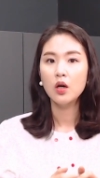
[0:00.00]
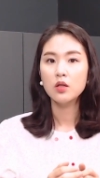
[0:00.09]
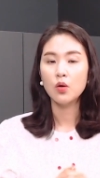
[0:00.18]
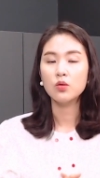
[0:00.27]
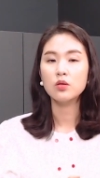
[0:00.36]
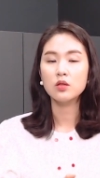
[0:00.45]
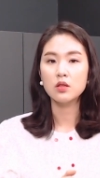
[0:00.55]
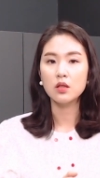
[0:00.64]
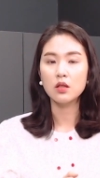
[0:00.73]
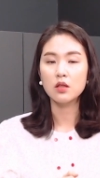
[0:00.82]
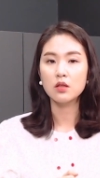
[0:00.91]
저는
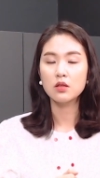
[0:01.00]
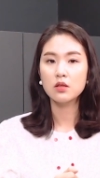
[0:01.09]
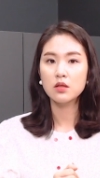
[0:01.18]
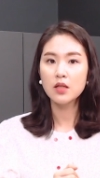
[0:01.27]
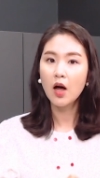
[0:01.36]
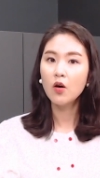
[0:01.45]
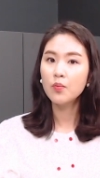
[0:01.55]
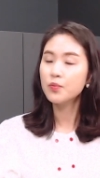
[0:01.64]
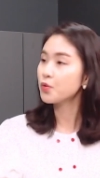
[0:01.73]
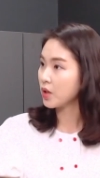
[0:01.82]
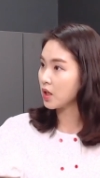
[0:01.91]
이제
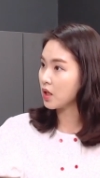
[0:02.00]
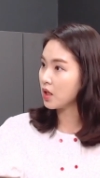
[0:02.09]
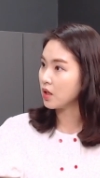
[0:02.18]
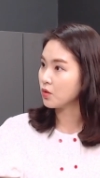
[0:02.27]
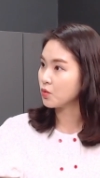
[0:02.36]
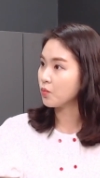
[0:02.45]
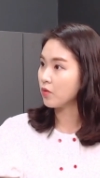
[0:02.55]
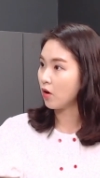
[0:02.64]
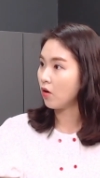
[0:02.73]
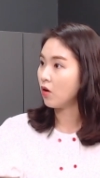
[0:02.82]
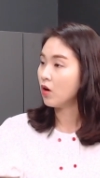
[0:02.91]
사업 쪽이 좀
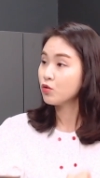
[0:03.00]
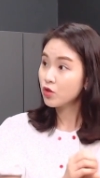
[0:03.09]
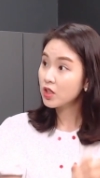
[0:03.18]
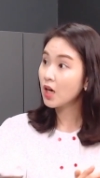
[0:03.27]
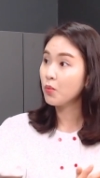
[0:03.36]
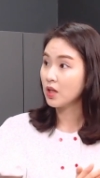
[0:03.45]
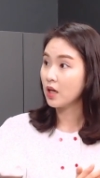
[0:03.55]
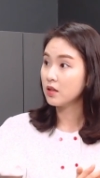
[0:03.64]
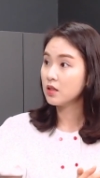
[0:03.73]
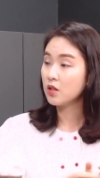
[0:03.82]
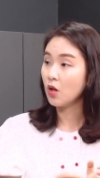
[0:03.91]
더
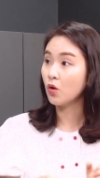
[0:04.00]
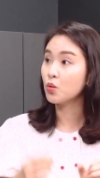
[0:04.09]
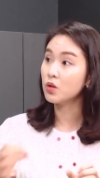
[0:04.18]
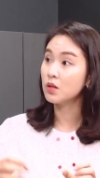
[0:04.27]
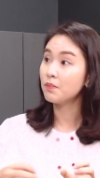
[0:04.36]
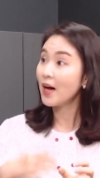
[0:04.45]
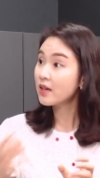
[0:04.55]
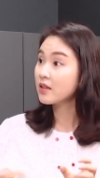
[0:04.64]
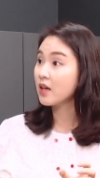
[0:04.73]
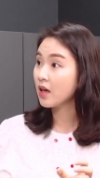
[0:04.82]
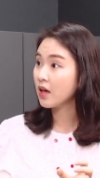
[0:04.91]
투자보다는 더 돈을
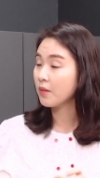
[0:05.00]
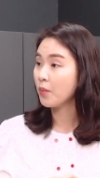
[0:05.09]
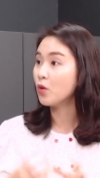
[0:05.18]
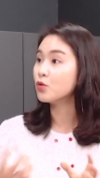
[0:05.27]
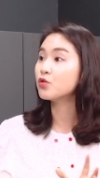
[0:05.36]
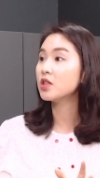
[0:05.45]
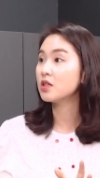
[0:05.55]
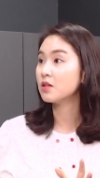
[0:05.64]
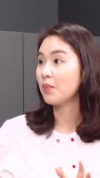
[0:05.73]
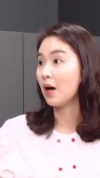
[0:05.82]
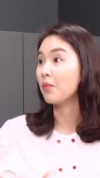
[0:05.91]
빠르게 벌 수
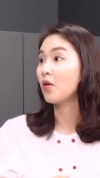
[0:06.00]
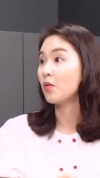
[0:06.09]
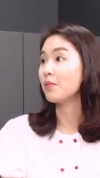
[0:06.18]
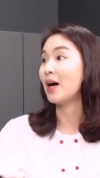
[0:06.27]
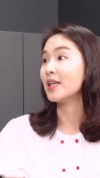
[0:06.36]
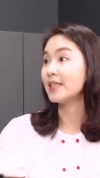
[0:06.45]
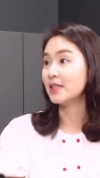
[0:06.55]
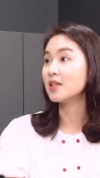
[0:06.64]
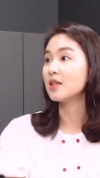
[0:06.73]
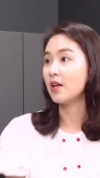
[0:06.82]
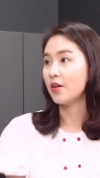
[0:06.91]
있는 방법이 많이
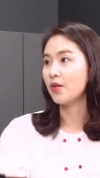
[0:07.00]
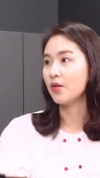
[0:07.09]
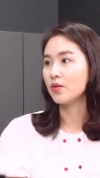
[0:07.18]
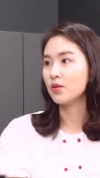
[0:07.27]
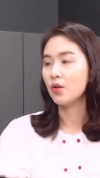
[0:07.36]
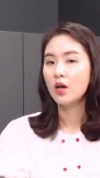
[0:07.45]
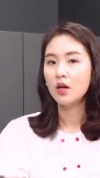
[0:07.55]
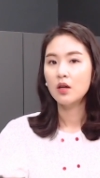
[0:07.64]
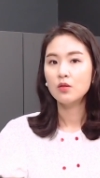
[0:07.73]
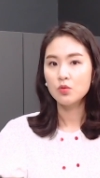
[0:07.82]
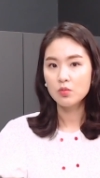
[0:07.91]
있잖아요. 그래서
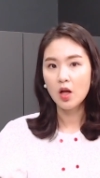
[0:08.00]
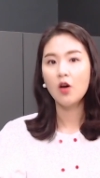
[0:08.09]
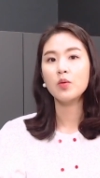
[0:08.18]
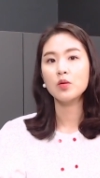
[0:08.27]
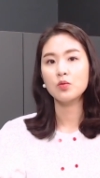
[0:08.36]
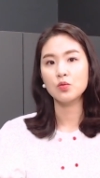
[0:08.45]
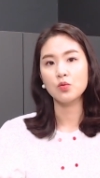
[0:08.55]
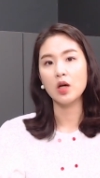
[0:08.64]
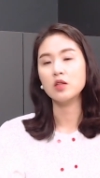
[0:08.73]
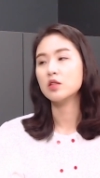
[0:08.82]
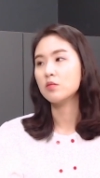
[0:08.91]
좀 사업에도 좀
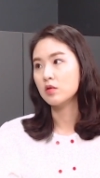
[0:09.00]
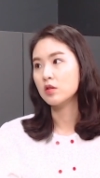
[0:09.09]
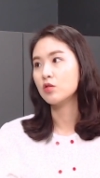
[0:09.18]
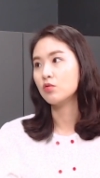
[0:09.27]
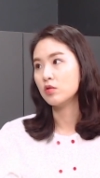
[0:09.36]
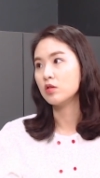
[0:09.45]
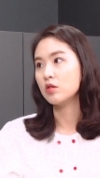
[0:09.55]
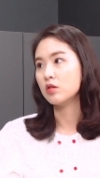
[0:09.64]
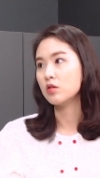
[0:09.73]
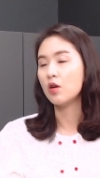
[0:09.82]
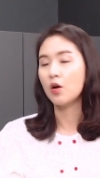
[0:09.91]
관심을
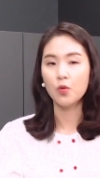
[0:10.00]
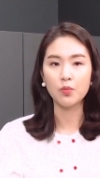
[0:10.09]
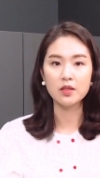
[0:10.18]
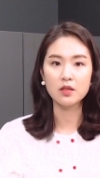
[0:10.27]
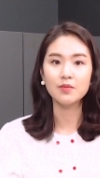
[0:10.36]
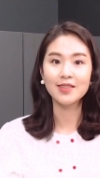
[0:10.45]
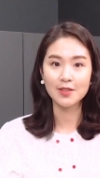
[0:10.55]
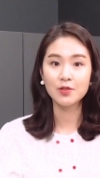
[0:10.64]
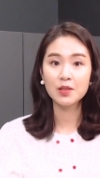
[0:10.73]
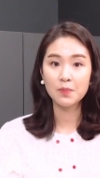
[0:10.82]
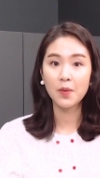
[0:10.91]
기울이시라고 말씀을
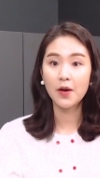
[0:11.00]
드리고 싶어요.